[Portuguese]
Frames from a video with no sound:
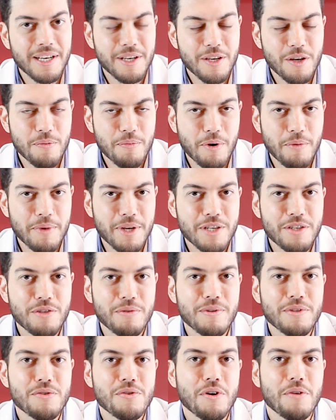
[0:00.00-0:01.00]
E eu prometi
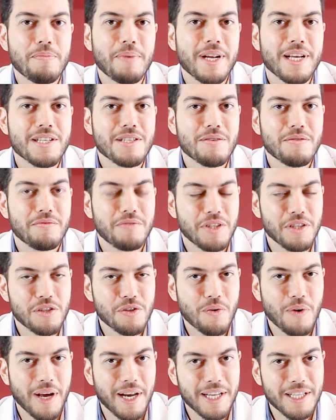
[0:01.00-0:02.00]
uma surpresa no vídeo
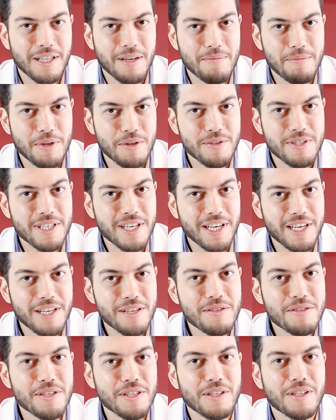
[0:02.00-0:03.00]
de 40 mil
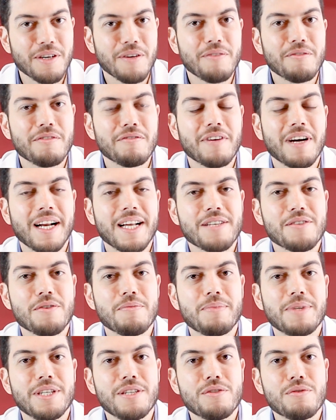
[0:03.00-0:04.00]
inscritos, então eu vou falar
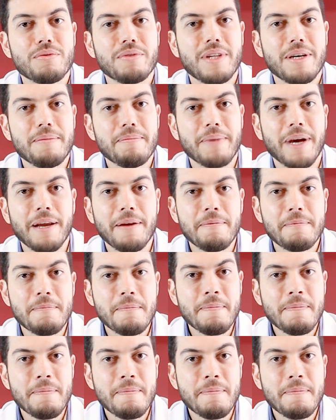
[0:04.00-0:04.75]
sobre isso também.